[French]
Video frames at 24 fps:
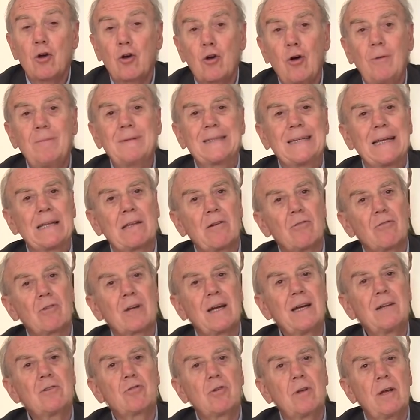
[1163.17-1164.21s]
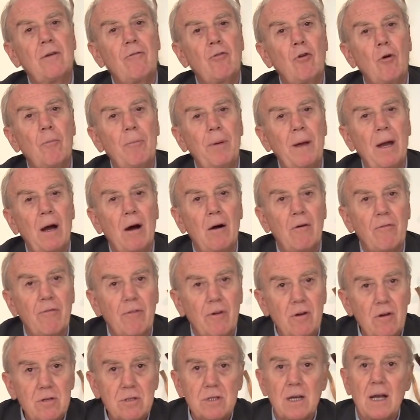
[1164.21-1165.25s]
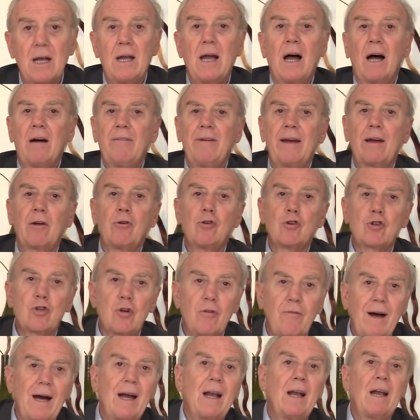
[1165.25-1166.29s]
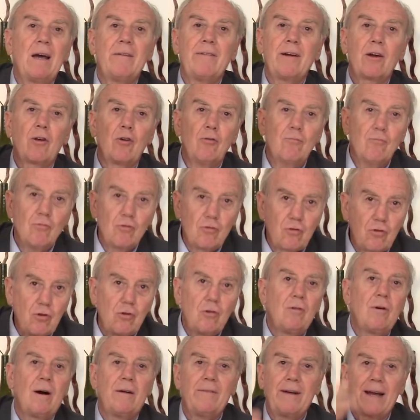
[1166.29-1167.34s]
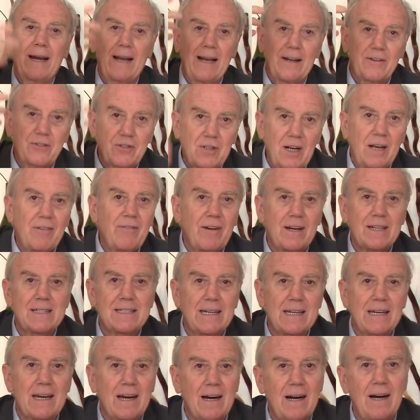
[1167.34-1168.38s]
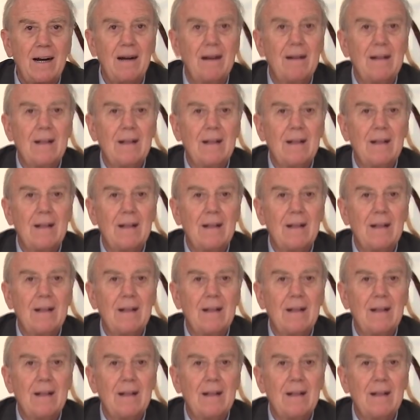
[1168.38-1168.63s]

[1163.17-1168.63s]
comme c'est en train de se développer en France, avec le cheval, avec le mouton, avec la chèvre, etc.